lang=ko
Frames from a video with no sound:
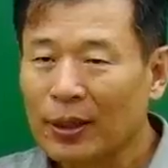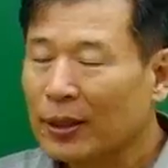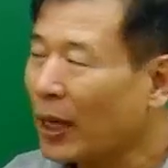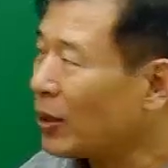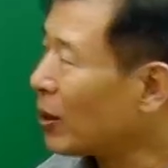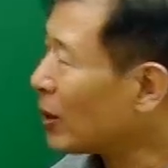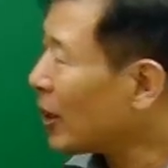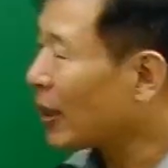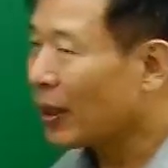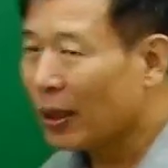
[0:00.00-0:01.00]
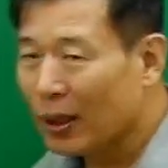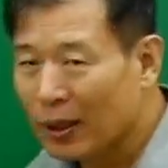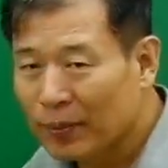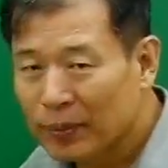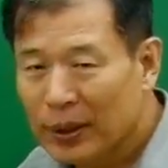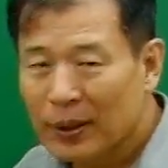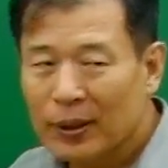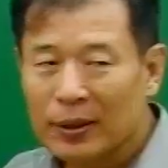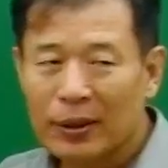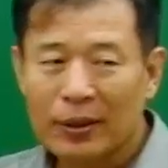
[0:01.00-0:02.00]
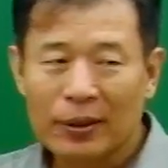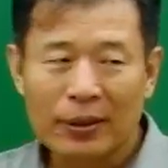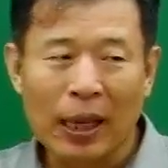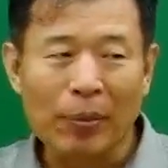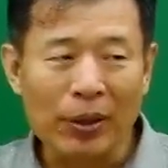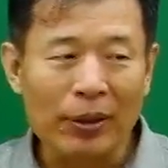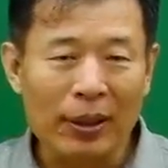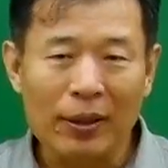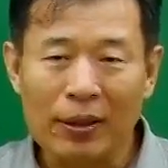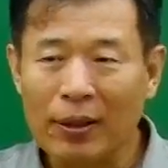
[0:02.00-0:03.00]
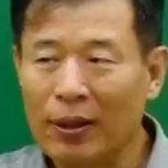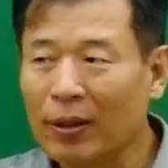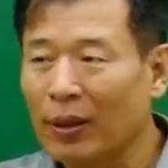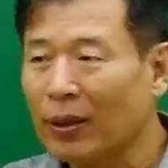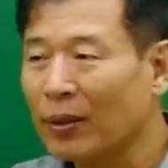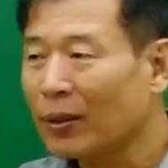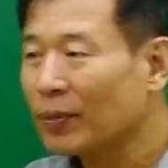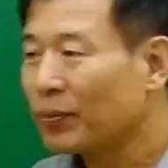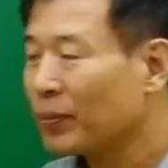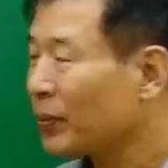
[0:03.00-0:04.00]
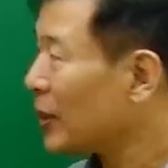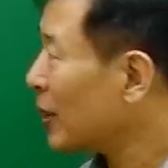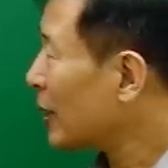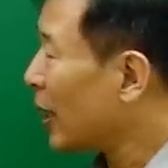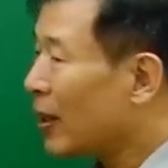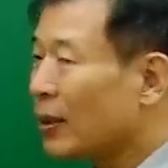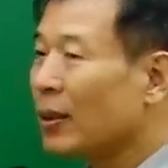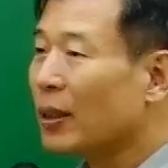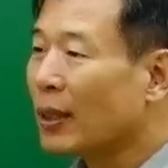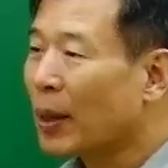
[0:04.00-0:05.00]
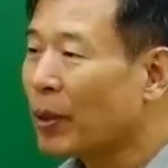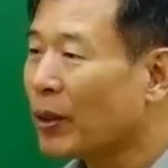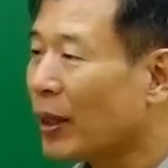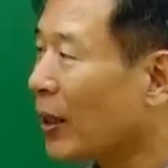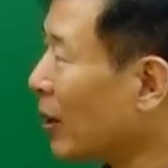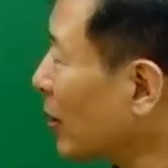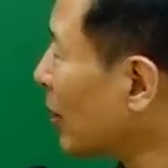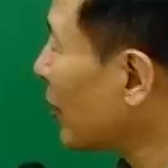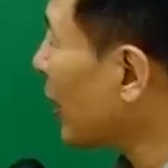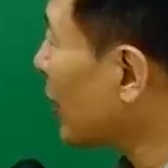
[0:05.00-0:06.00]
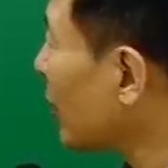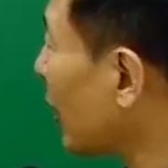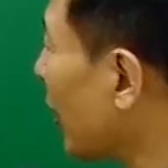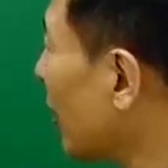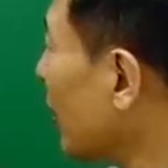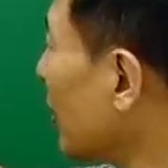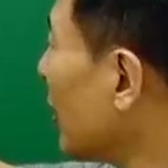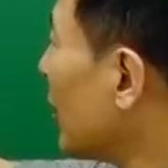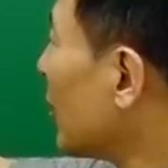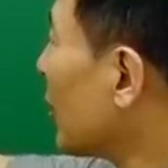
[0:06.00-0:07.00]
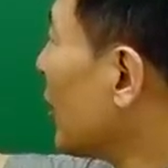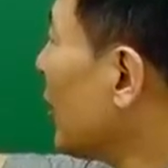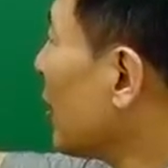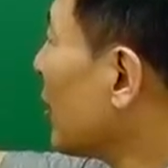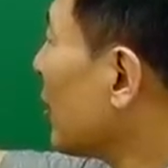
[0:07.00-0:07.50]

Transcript: 자, 여기에다가 대변기를 그릴 거예요. 자, 그런데 대변기가 연결되기 전에 여기